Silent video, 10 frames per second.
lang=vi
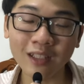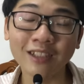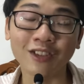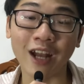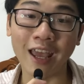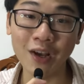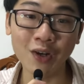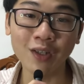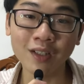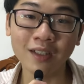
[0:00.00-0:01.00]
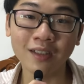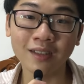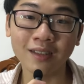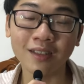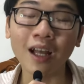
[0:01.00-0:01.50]
Rẽ hướng,
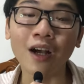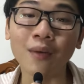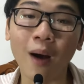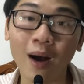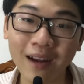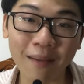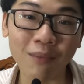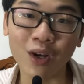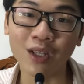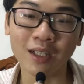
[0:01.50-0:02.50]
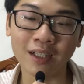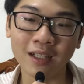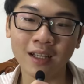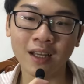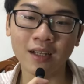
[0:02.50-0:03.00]
từ bỏ đam mê
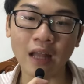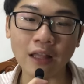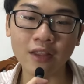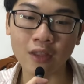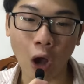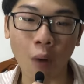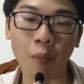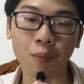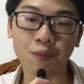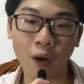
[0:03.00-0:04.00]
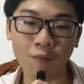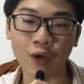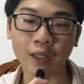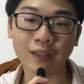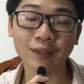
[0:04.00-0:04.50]
để chọn một công
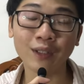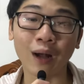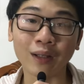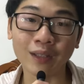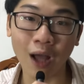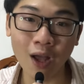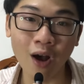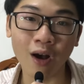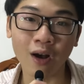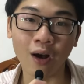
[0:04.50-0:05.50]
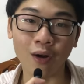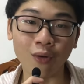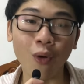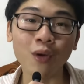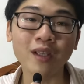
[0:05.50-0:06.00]
việc thực tế hơn,
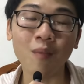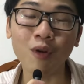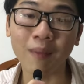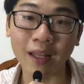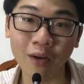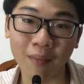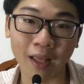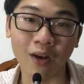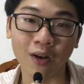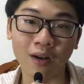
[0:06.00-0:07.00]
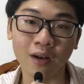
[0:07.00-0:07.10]
nuôi sống được bản thân bạn hơn.